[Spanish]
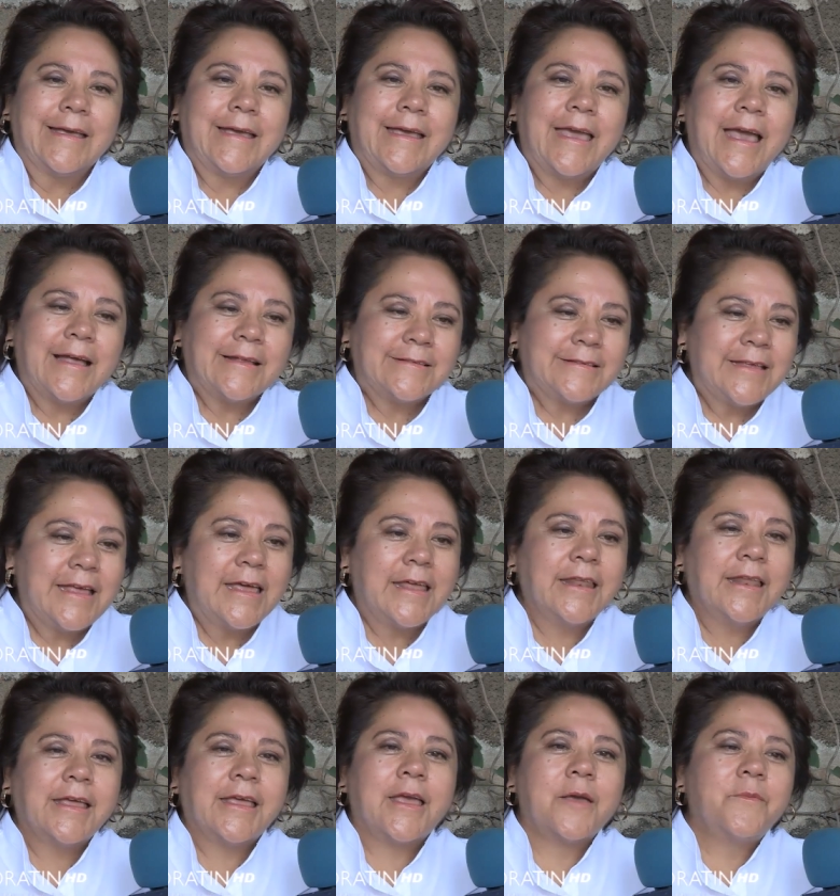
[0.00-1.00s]
que
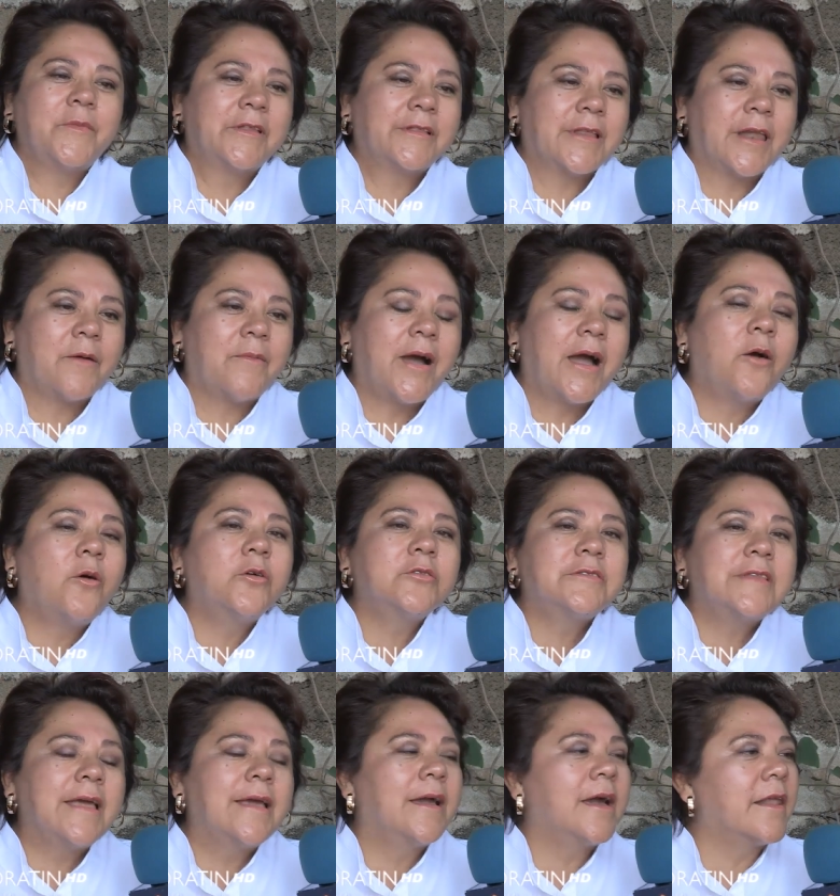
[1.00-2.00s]
hacer que mi trabajo
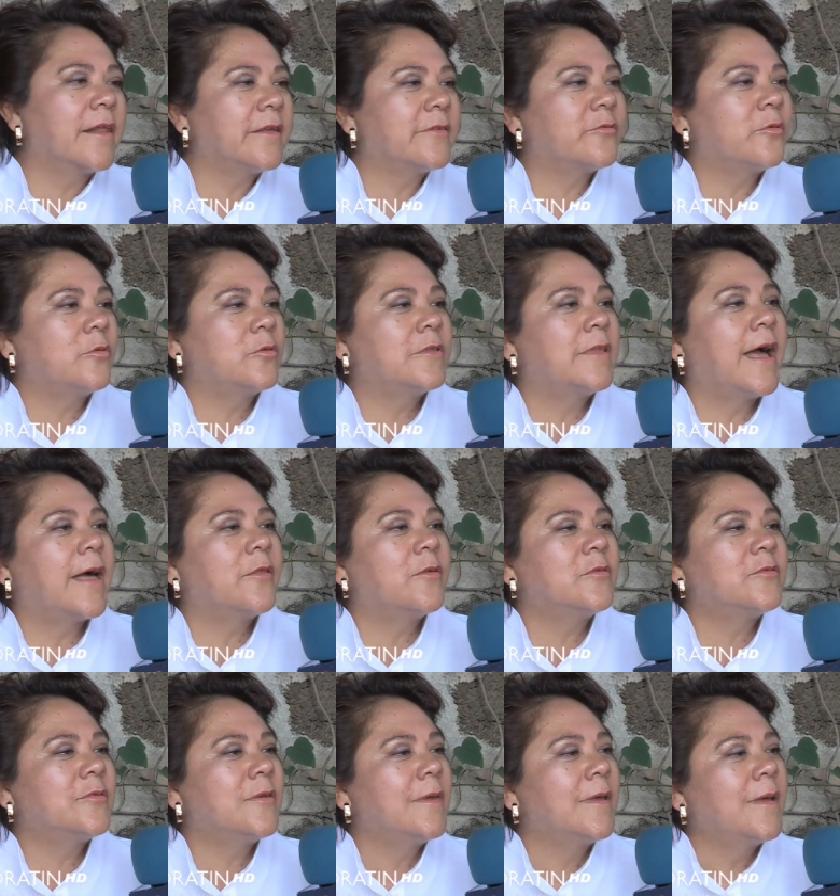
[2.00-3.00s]
tenga
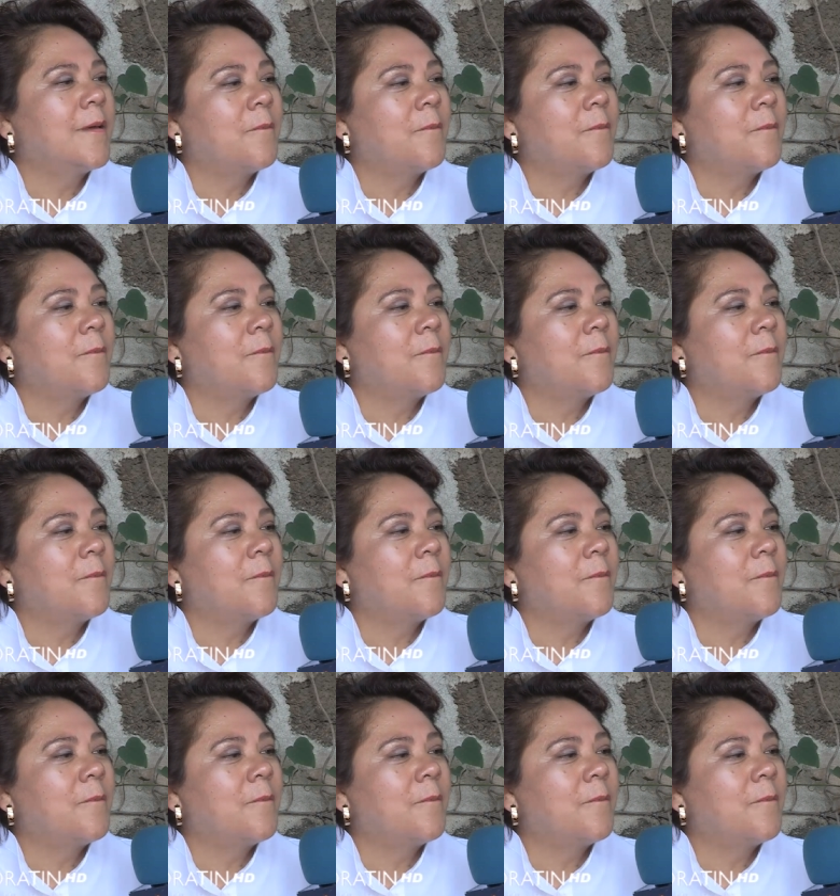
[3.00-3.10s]
resultados